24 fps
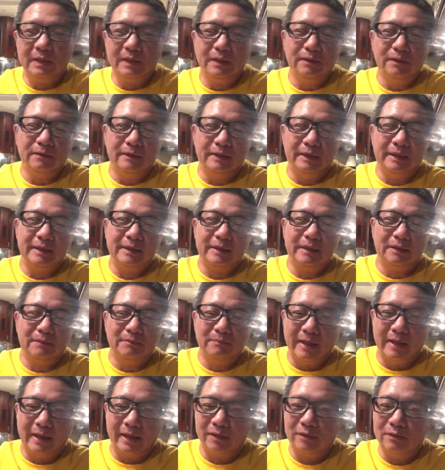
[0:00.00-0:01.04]
nhưng mà chân
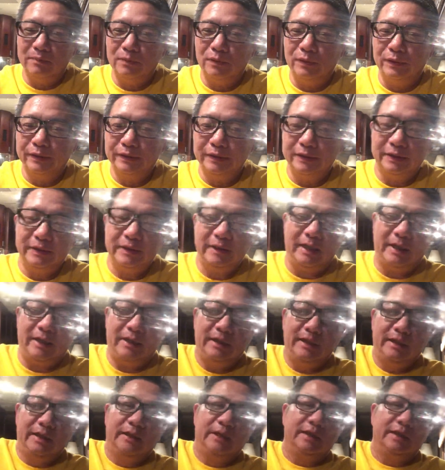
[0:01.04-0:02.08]
mạng của mỗi người như vậy
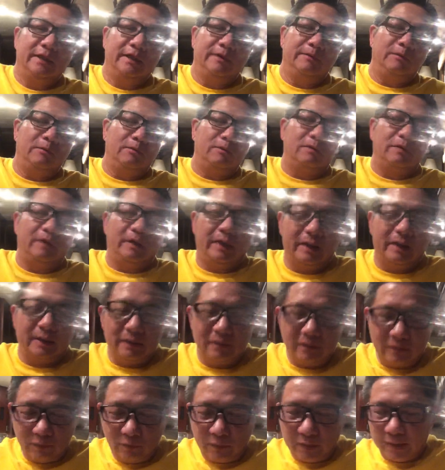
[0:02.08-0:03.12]
thì khôn quan
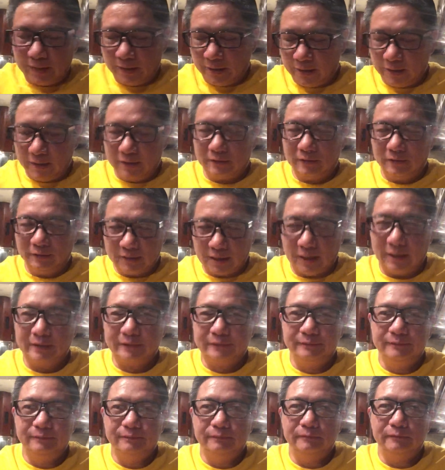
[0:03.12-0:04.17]
ở ngoài đời có thật
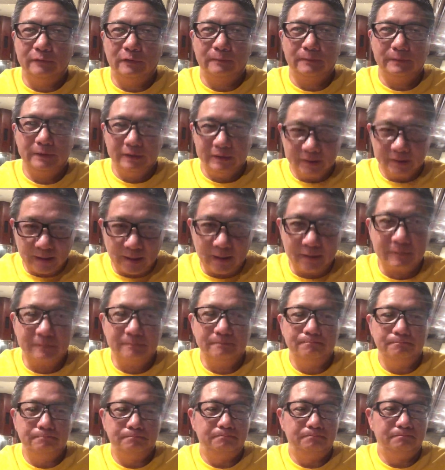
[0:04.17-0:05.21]
một người thật
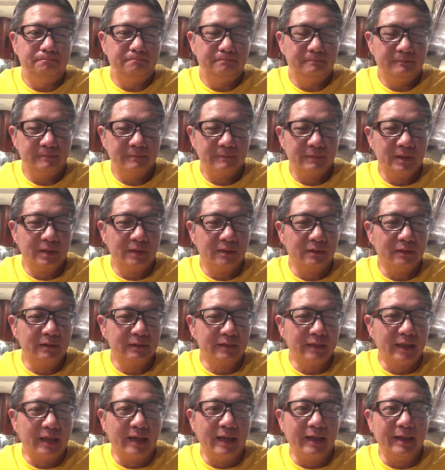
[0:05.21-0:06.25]
rất có
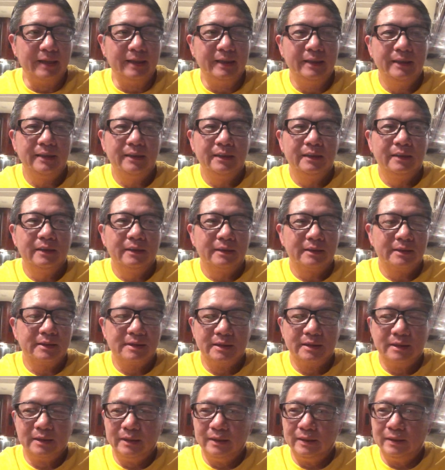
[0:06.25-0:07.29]
tài
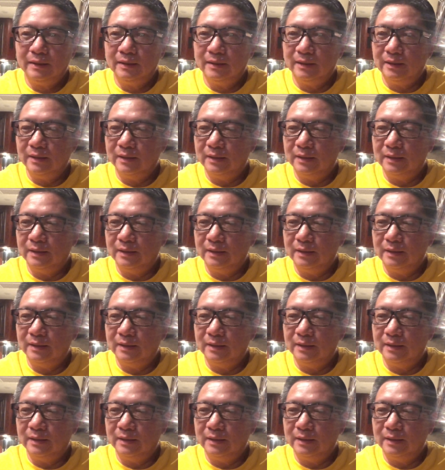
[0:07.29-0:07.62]
thì uh,